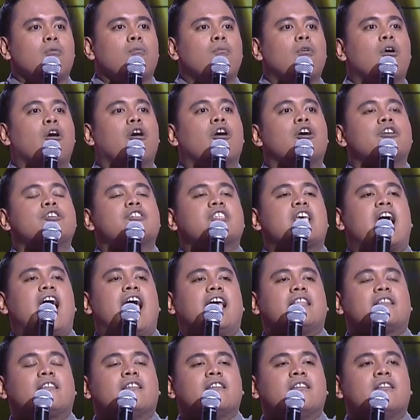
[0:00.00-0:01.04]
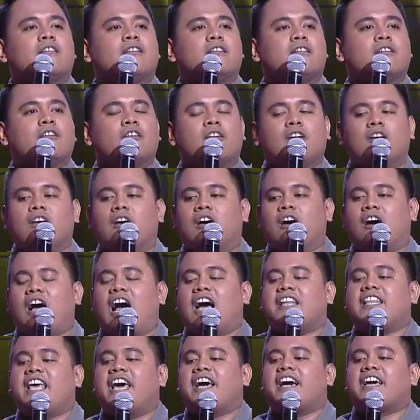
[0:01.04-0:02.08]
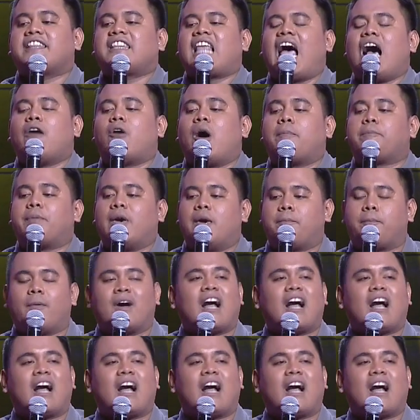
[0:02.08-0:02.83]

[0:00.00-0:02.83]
Buset. Nggak ada yang ketawa, Pip.